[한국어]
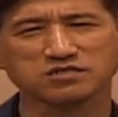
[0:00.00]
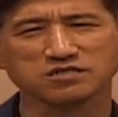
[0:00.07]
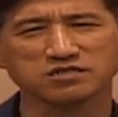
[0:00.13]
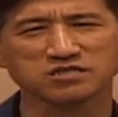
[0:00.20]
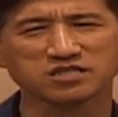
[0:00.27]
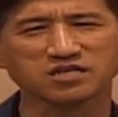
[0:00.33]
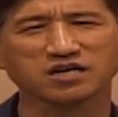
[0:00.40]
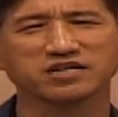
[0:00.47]

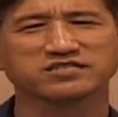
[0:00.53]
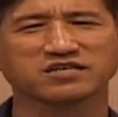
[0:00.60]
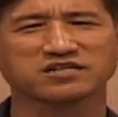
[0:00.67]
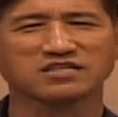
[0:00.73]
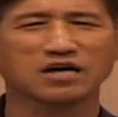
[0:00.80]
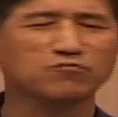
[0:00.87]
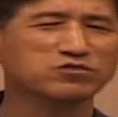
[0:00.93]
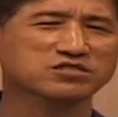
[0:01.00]
어디까지가
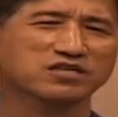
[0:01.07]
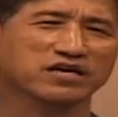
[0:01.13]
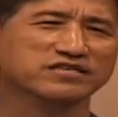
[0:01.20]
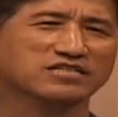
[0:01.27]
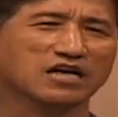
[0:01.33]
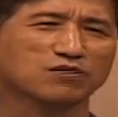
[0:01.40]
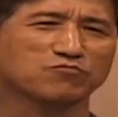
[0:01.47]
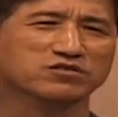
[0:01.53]
남은 자의
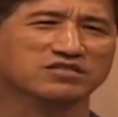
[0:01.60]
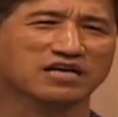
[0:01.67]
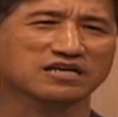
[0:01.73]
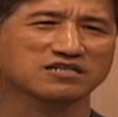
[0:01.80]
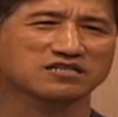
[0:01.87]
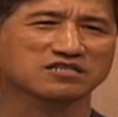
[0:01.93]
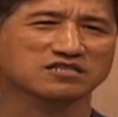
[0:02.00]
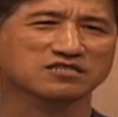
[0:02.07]
삶을
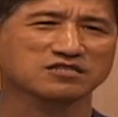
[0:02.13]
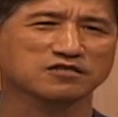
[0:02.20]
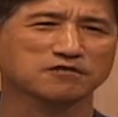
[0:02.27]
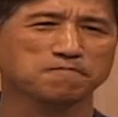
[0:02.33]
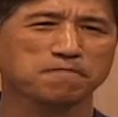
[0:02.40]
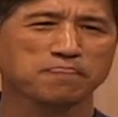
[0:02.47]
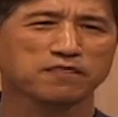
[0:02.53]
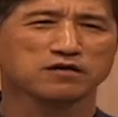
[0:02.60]
사는 것인지,